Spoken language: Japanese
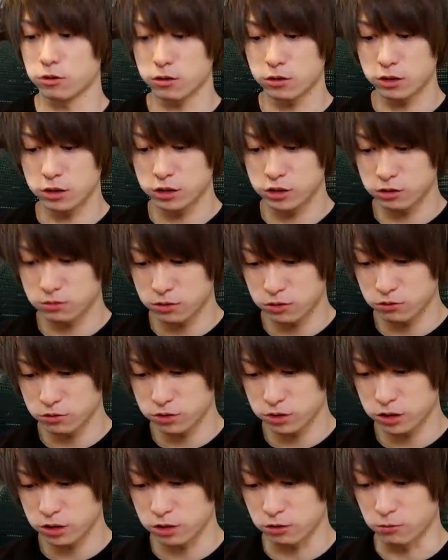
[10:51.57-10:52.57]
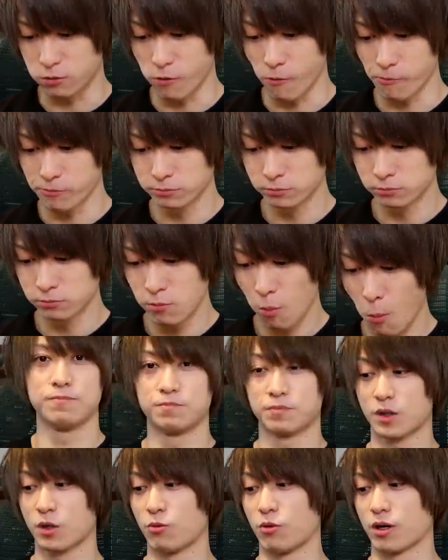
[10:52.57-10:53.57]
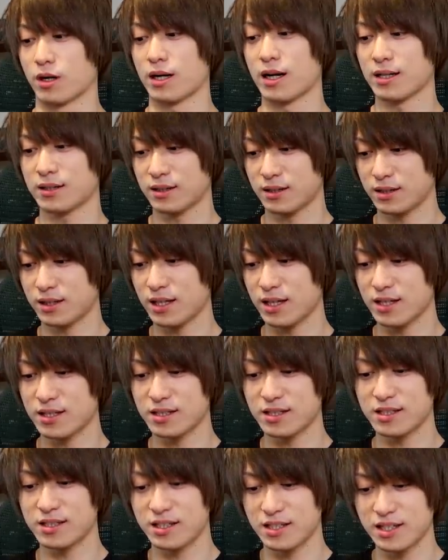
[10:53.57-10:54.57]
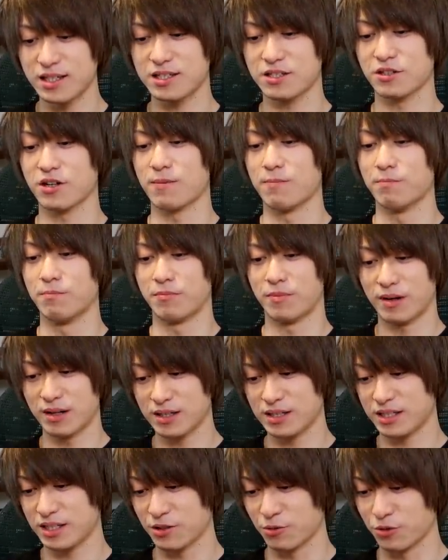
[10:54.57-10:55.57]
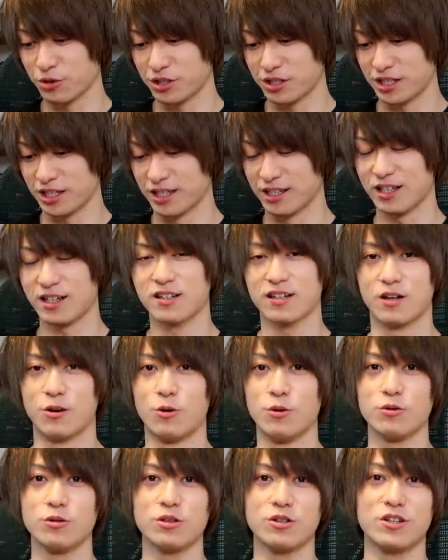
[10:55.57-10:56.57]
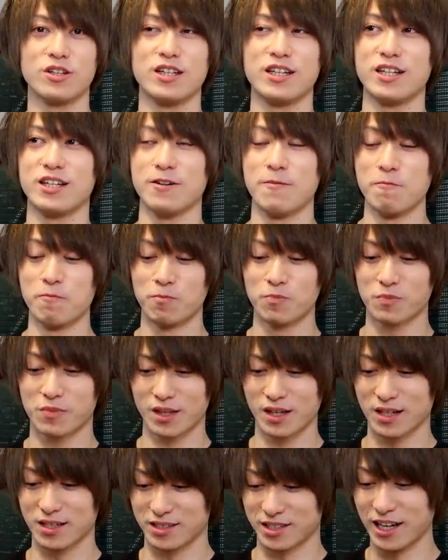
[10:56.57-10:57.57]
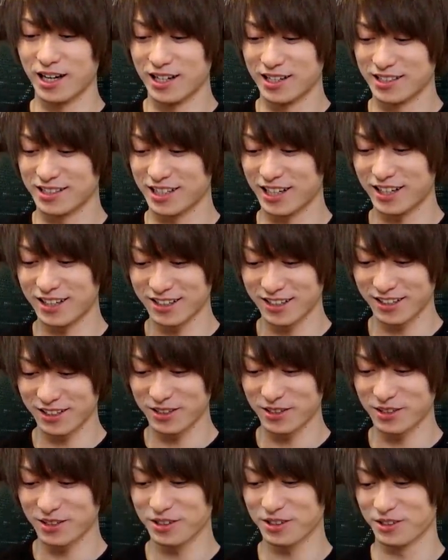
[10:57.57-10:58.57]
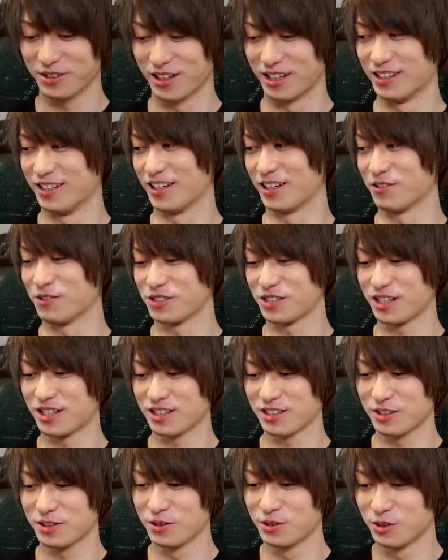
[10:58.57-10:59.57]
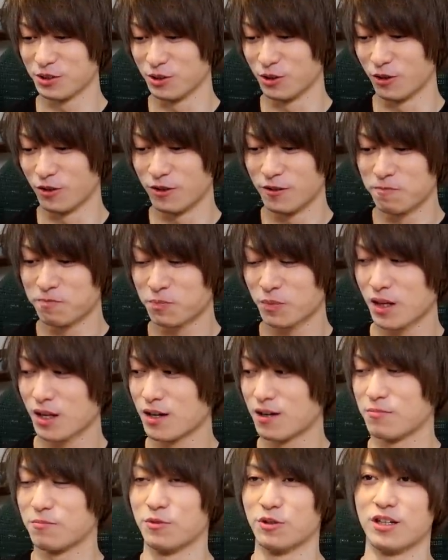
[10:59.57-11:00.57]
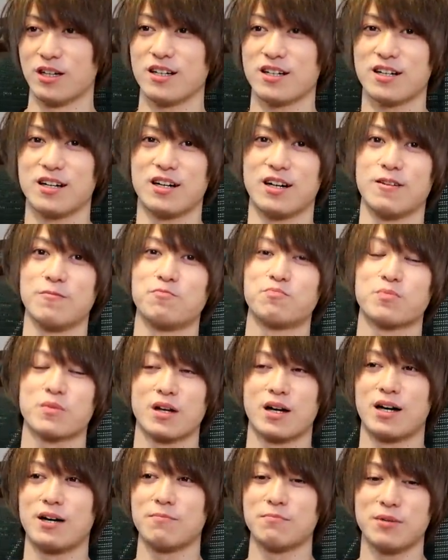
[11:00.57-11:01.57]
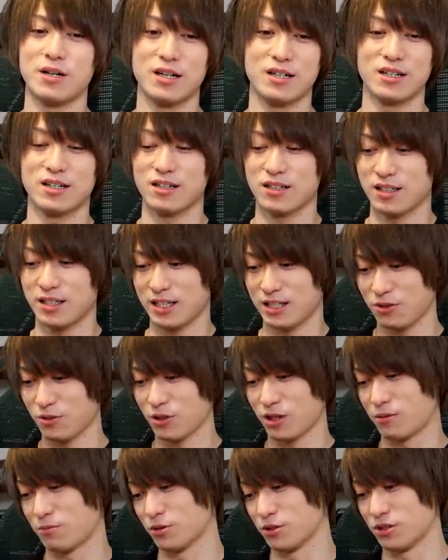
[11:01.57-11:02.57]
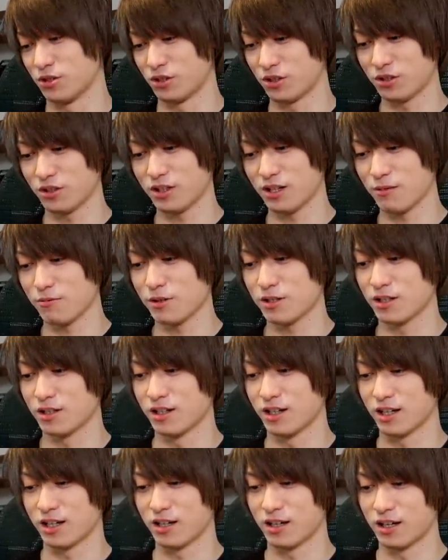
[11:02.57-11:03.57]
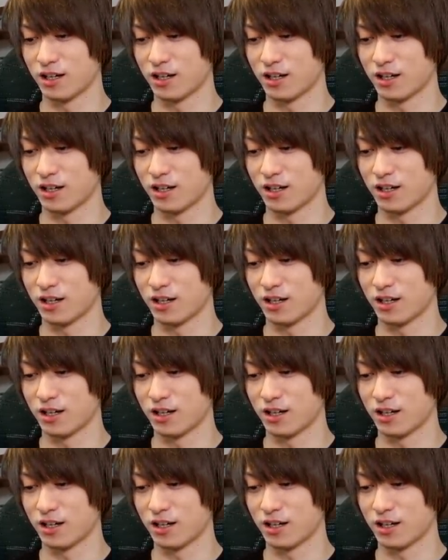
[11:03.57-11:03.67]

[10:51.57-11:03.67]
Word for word: れが一番美味しいかもこれカッテージチーズはマジで美味しいなんか本当にジャジャンクフードなんだけどジャンクフードもうなんかハンバーガー系とかもずっと食べてないか